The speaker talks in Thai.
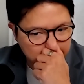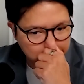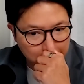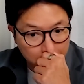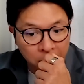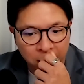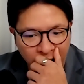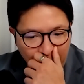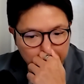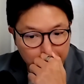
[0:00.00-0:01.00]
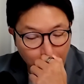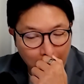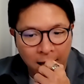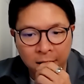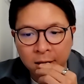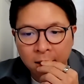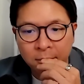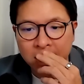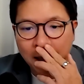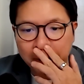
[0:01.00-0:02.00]
เป็นต้นนะครับหรือว่า
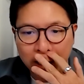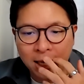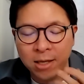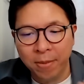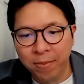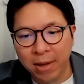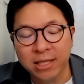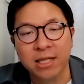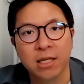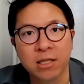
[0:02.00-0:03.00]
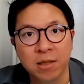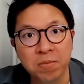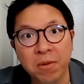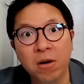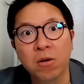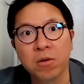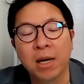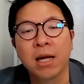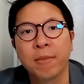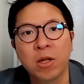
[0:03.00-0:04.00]
พยายามกินอะไรที่มันเบสิกซิมเปิล
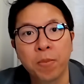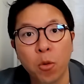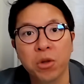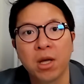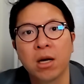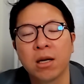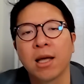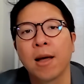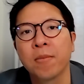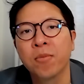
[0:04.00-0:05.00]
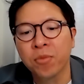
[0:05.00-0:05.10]
มาไม่ต้องปรุงเยอะนะครับ